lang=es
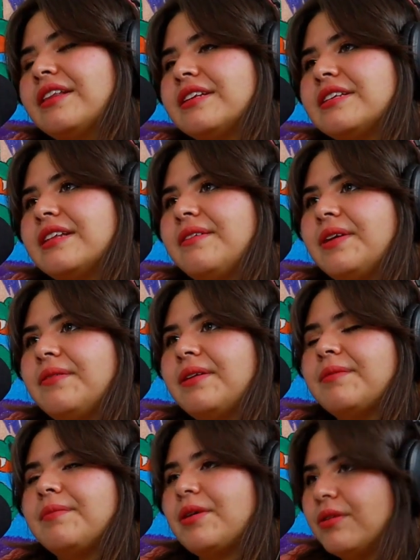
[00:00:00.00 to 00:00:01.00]
necesitaba
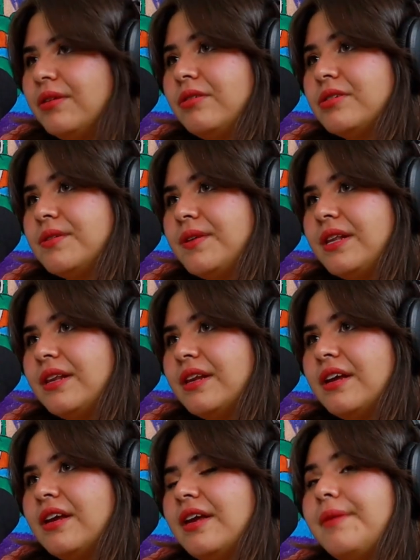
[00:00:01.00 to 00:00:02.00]
llevar mi código civil
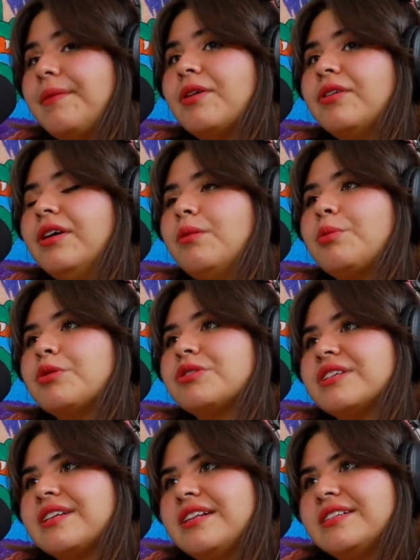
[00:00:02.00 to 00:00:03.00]
y mi código
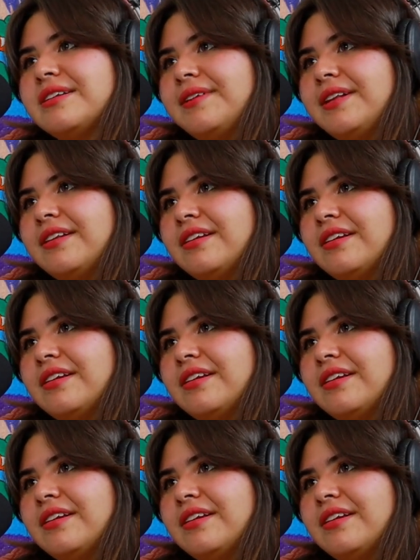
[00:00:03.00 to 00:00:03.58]
procesal civil